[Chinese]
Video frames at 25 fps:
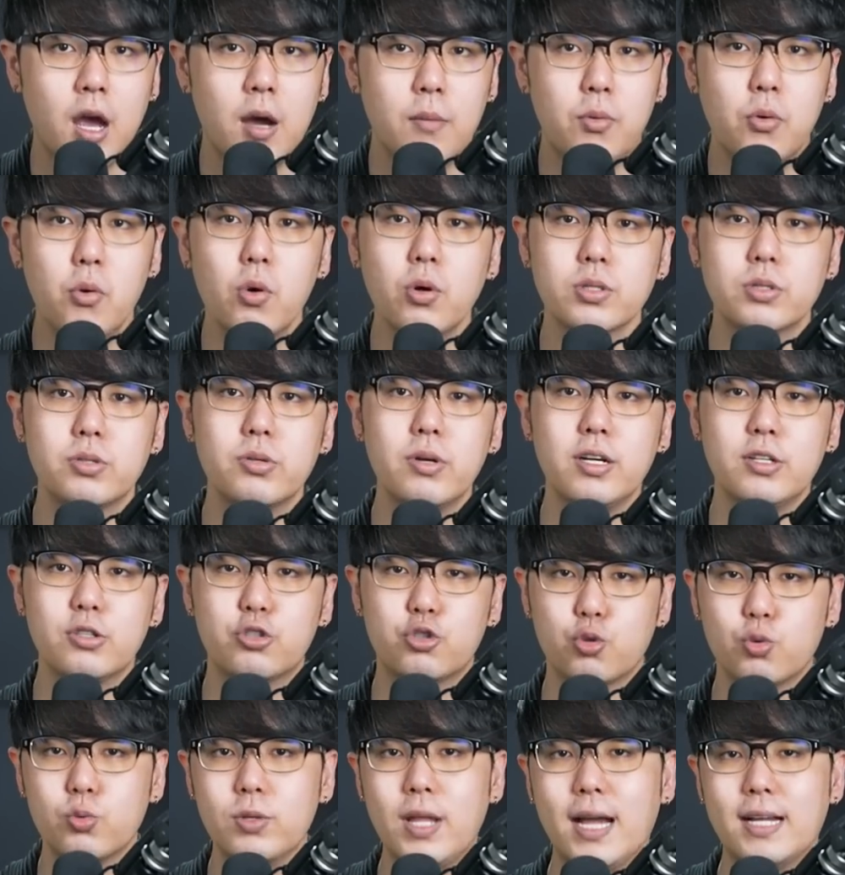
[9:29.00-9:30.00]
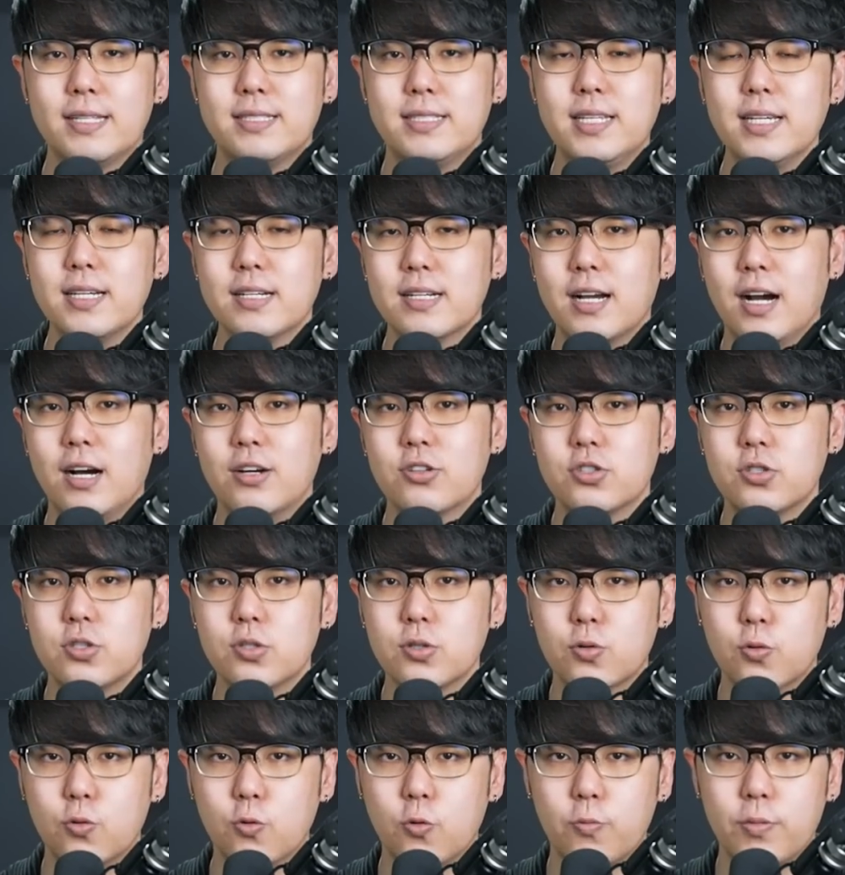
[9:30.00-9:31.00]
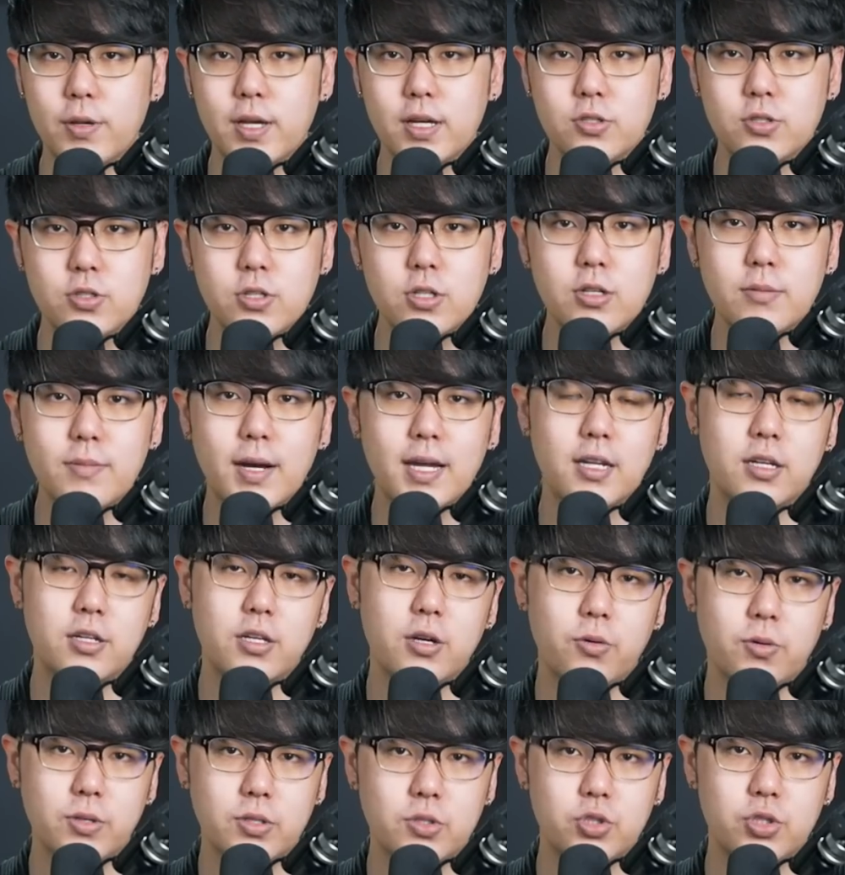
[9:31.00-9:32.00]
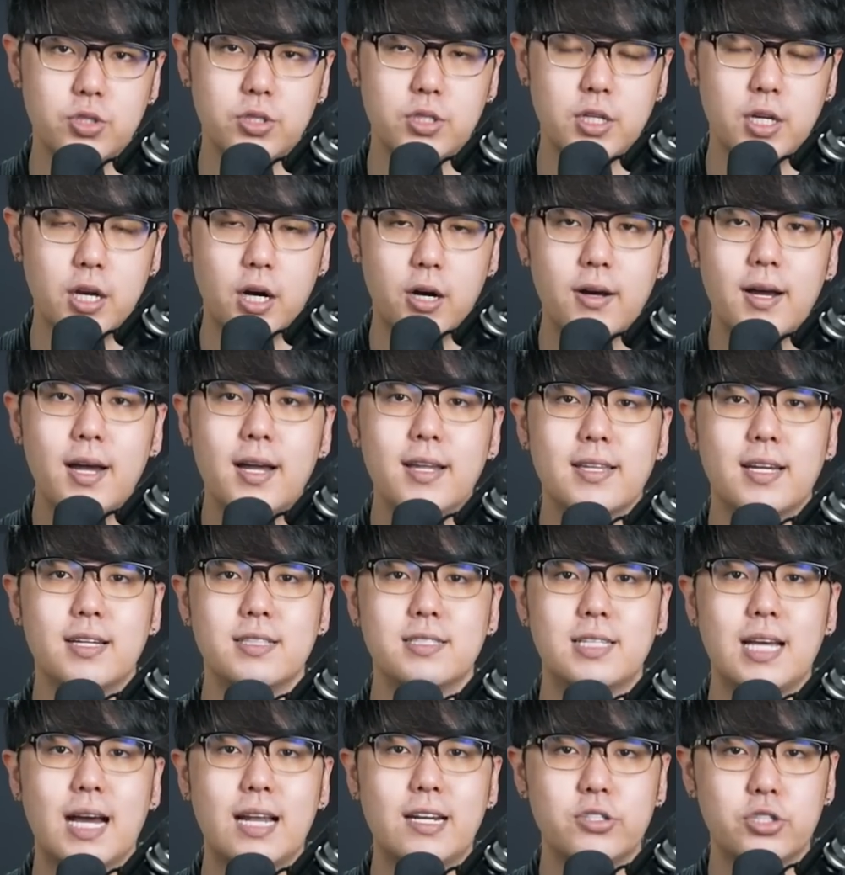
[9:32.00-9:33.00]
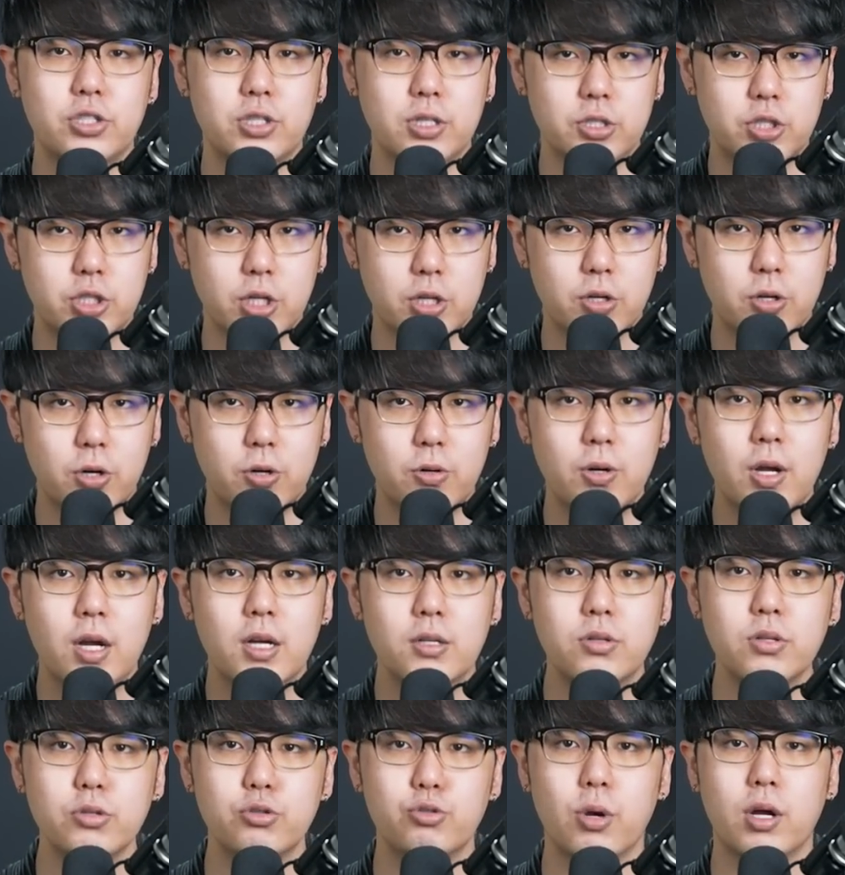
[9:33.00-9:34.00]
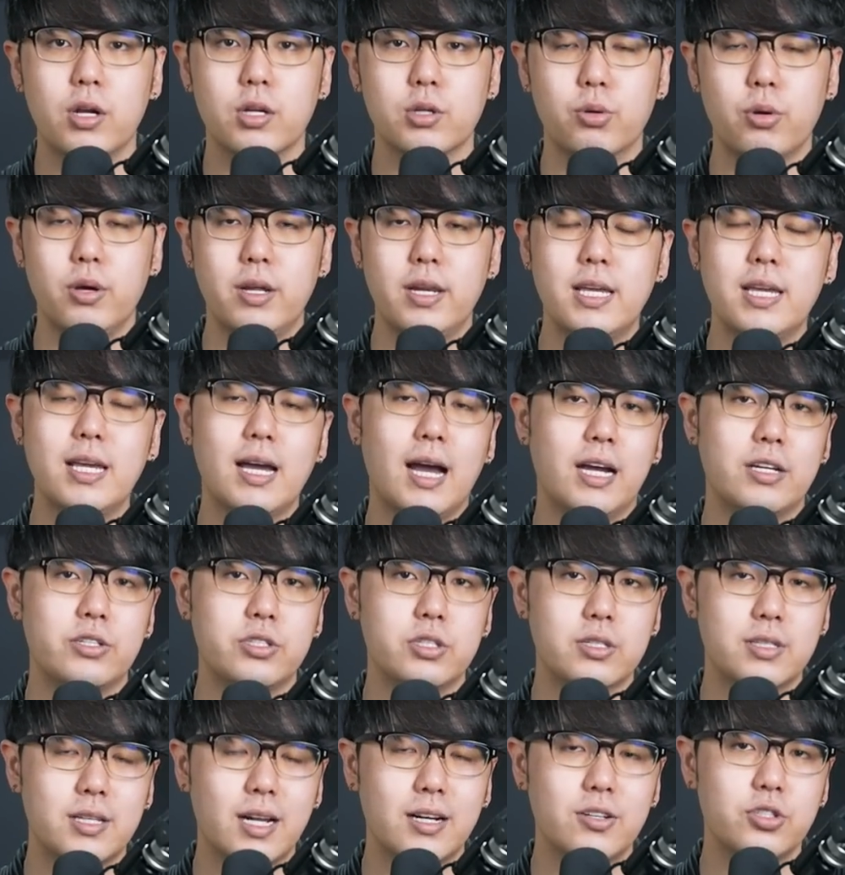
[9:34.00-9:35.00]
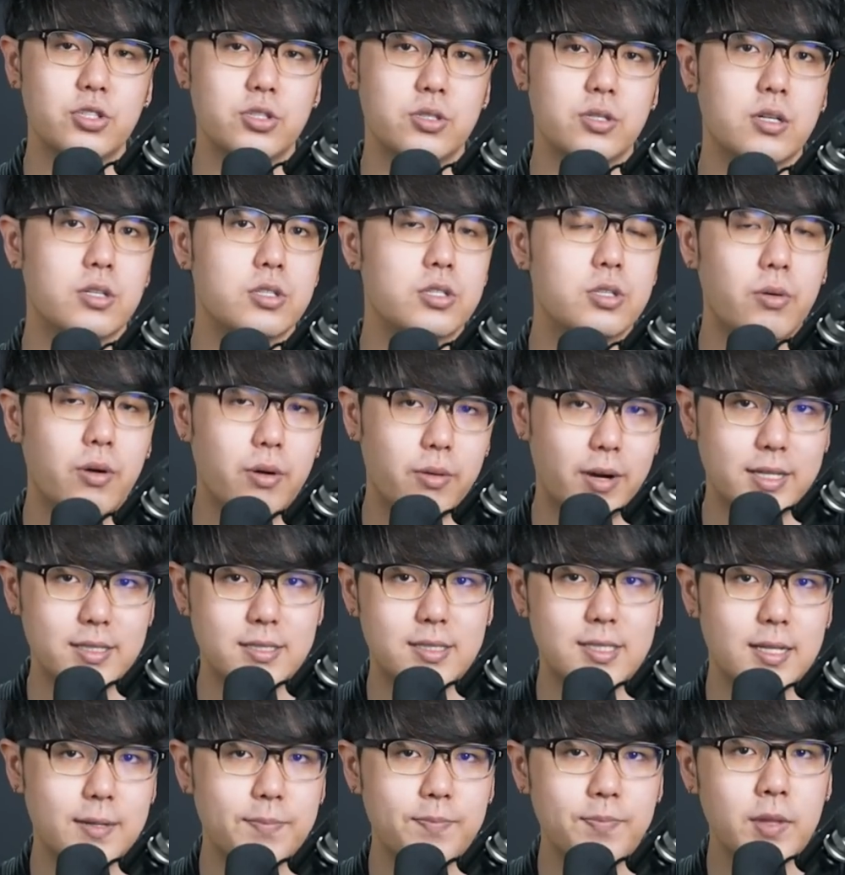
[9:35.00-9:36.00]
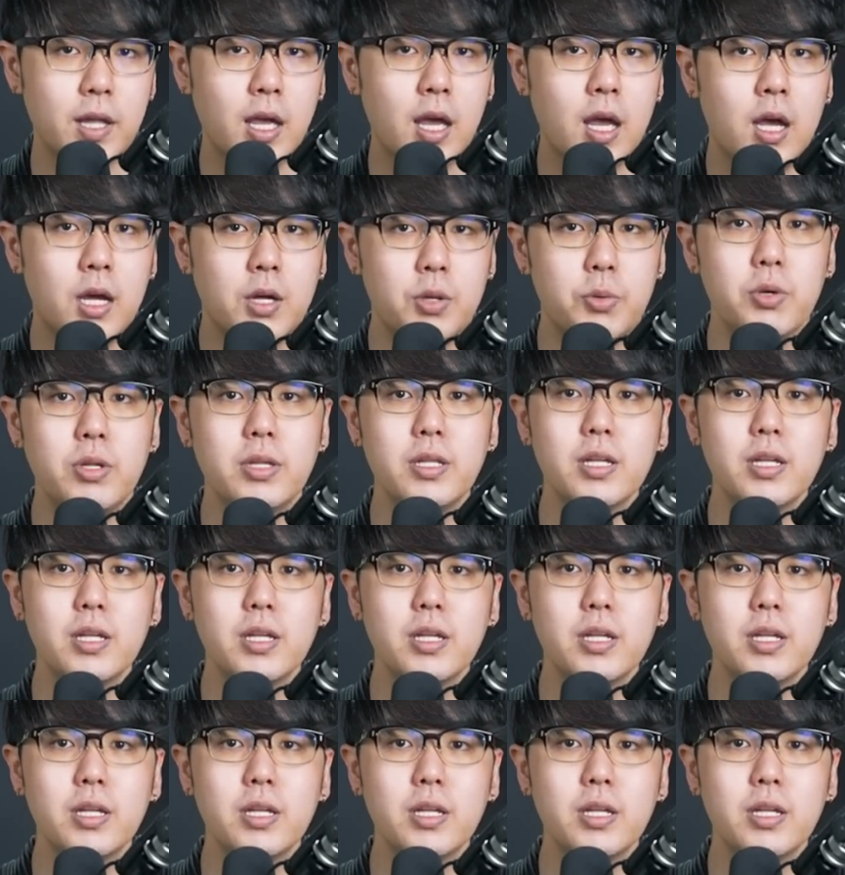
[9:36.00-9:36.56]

不过，虽然主打健康是谷片热卖的诱因之一哦，但加乐士的成功最主要的推力还是当时的社会环境，因为。